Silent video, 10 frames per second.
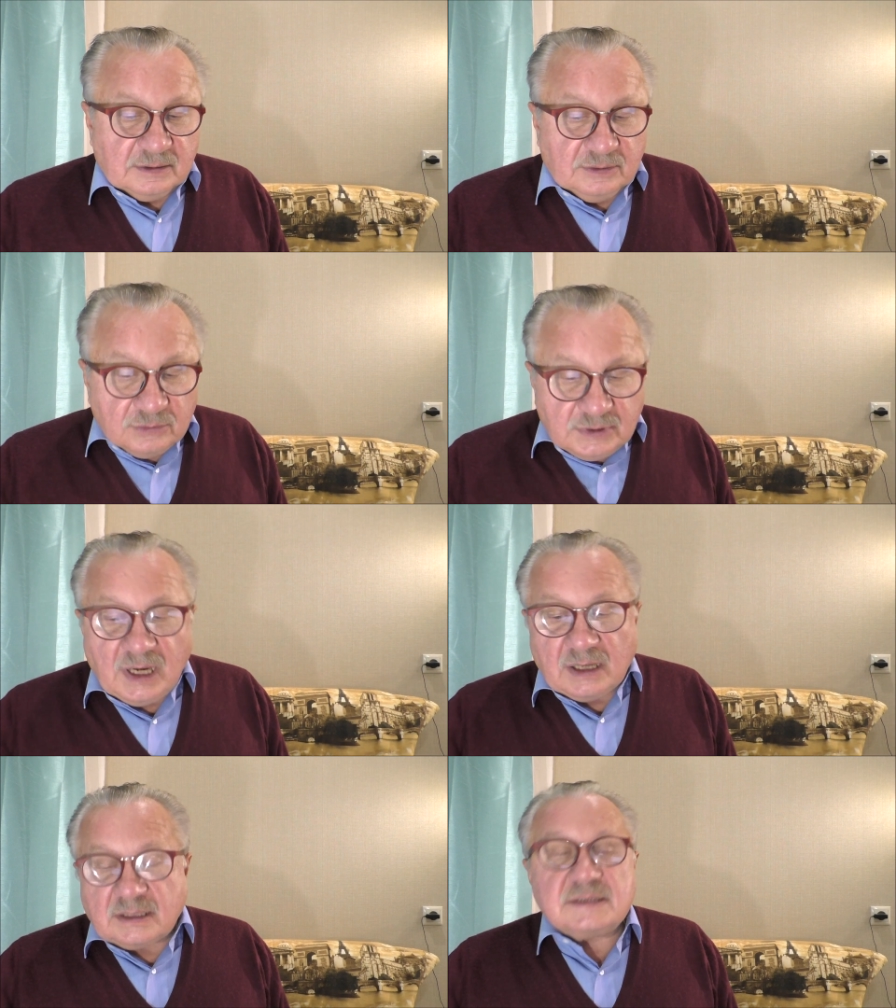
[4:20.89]
Ну
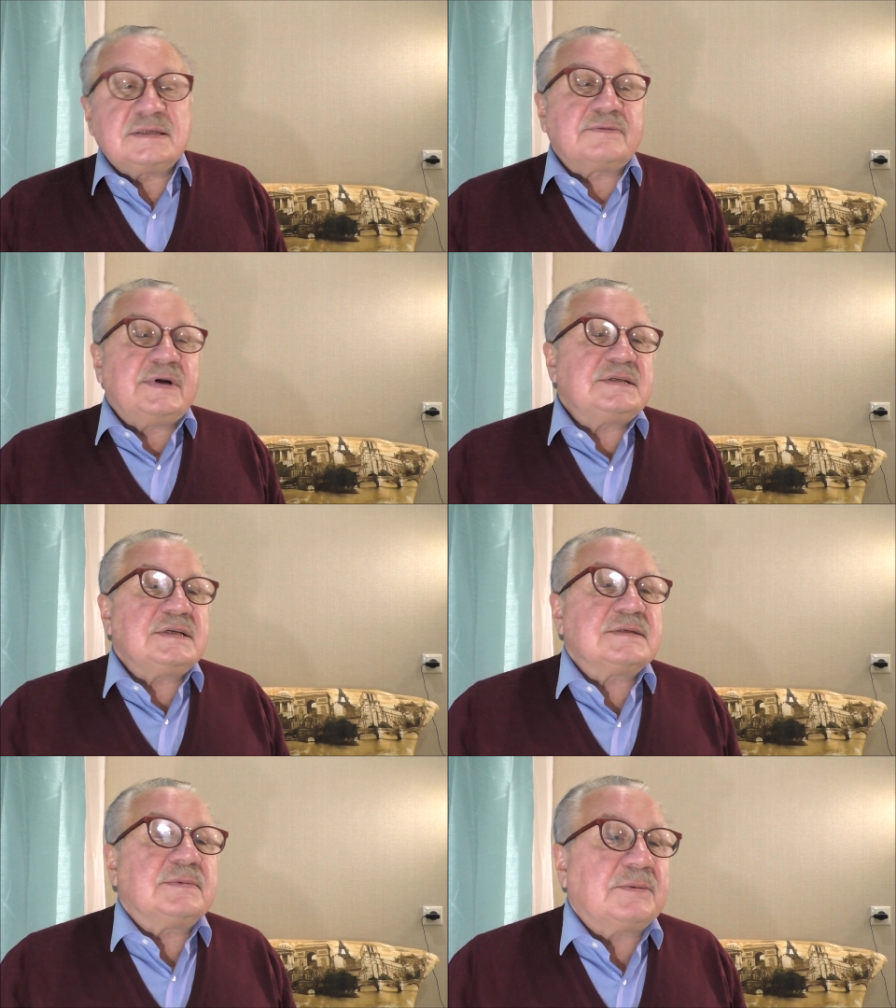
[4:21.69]
да,
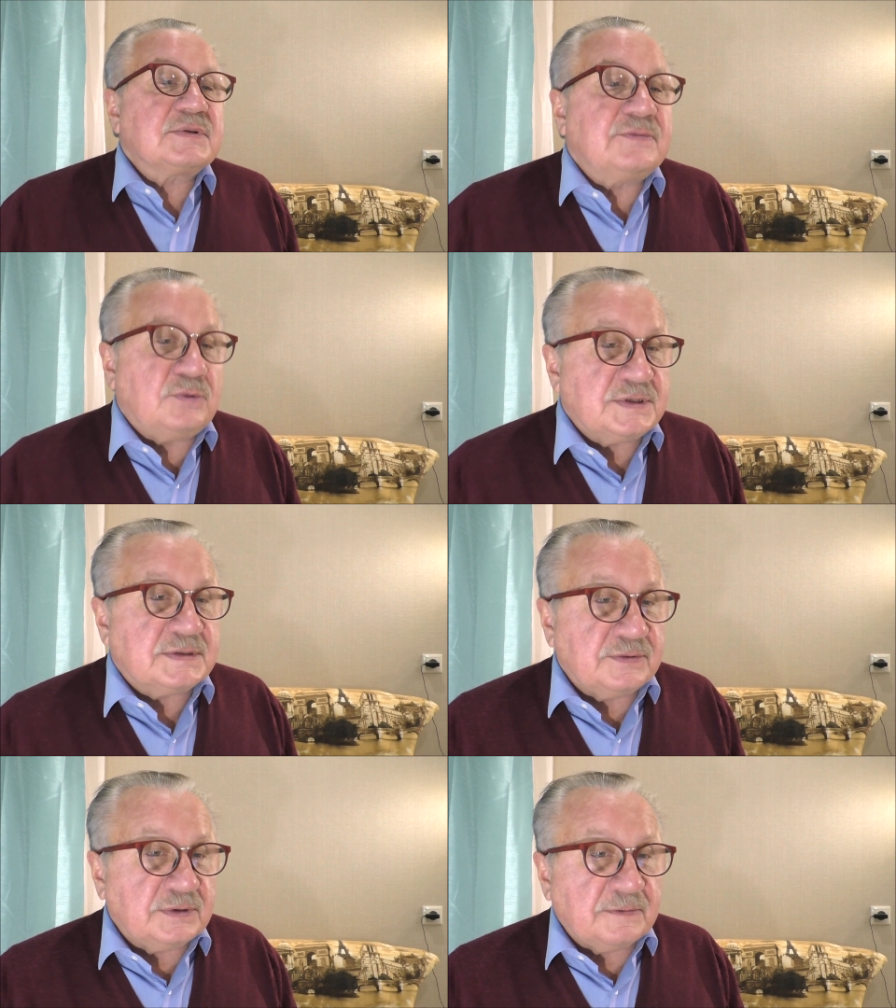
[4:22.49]
консерватизм нам
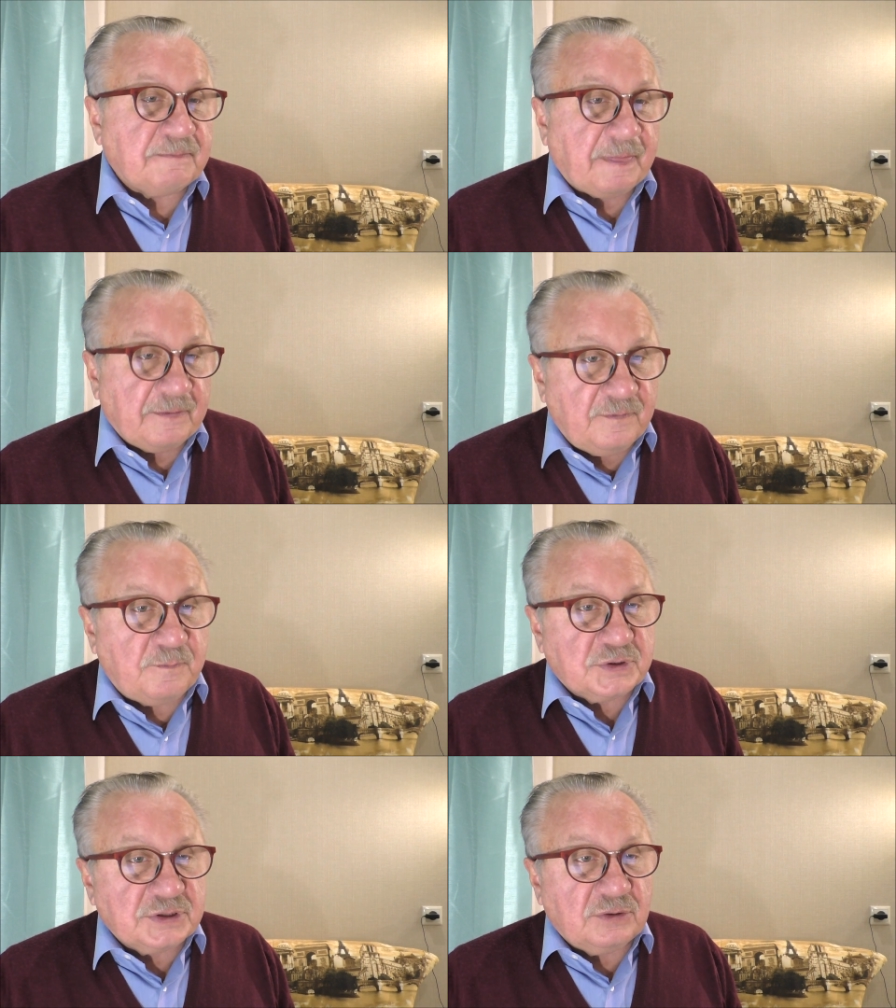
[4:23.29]
свойственен в
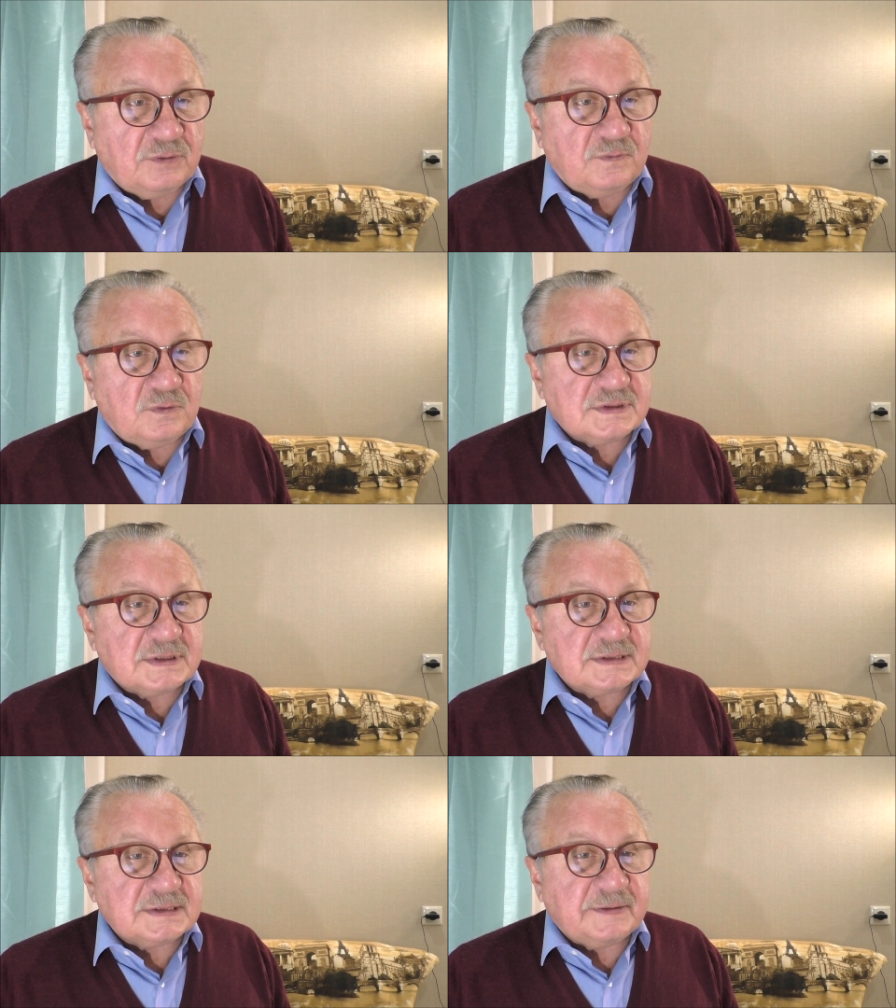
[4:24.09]
пожилом
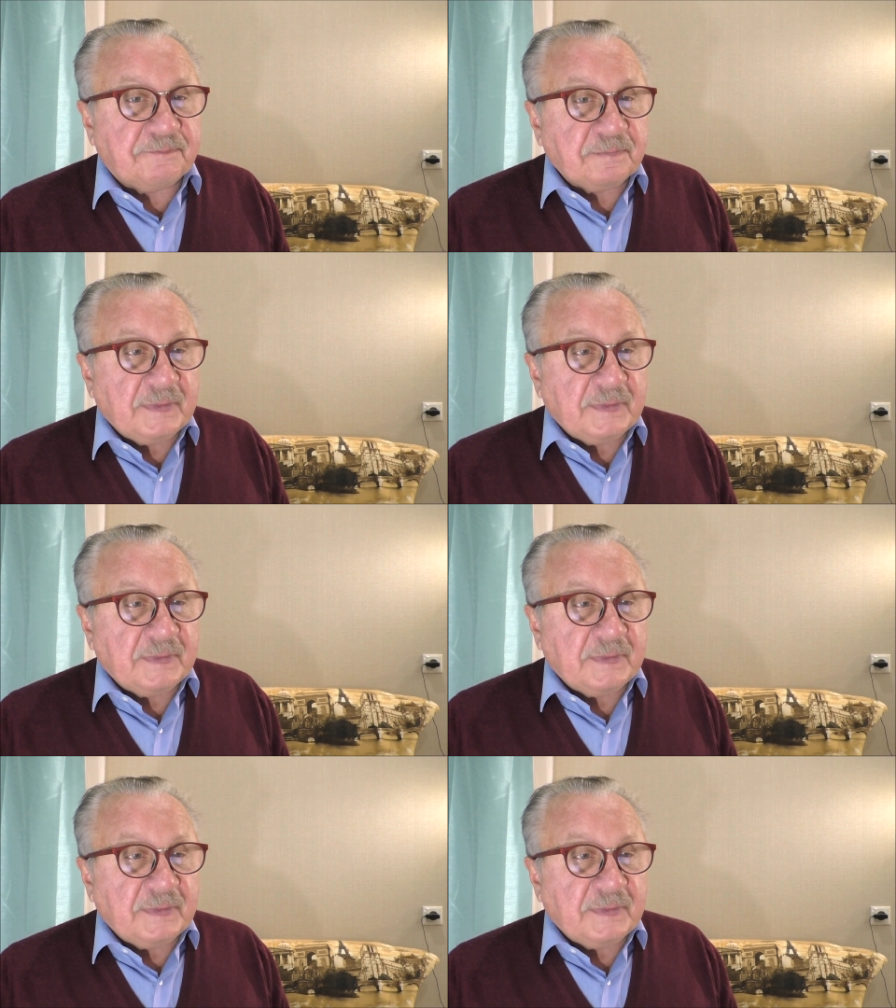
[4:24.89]
возрасте.